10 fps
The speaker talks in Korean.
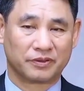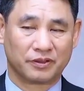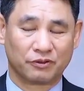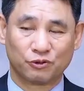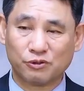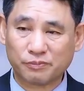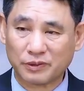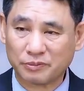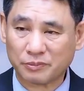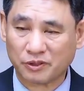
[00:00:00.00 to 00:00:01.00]

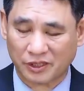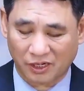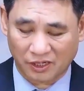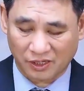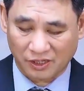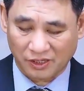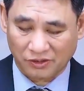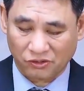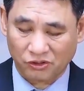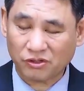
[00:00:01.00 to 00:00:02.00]
율법이 뭐냐?
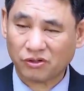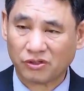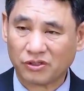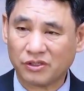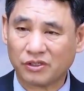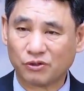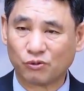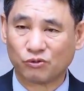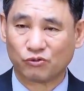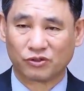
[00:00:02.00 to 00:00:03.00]
이, 이
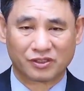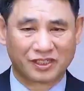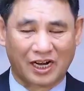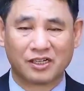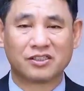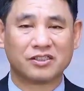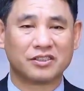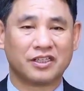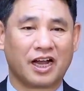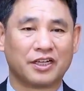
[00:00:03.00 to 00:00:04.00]

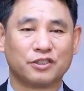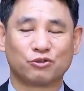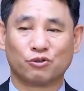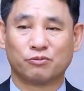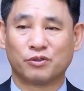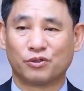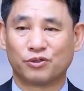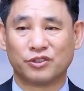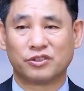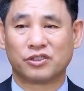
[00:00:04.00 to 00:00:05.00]
갈등이 아직도 뭐
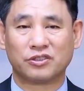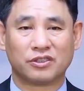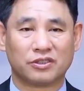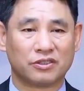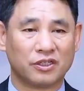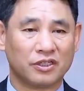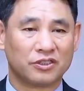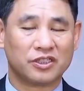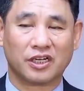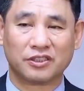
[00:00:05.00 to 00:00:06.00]
2000년
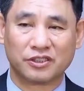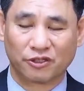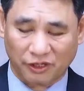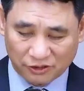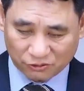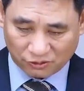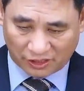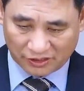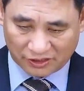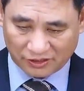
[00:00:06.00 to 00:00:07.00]
지났는데도 아직도
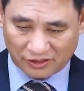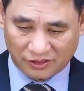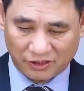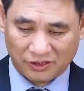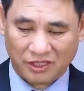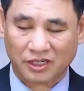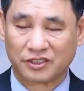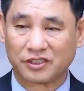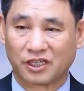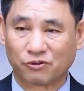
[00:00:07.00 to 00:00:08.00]
갈등이
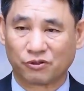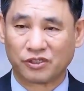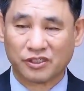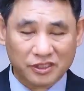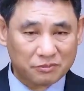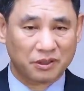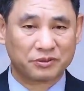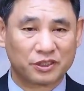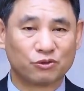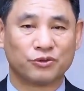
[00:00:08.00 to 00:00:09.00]
사라지지 않고
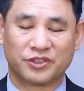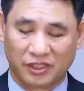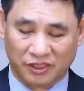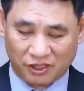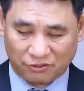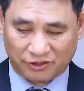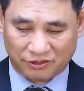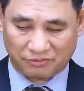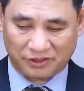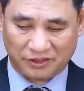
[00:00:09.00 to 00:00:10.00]
끊임없이 논쟁이 되고 있습니다.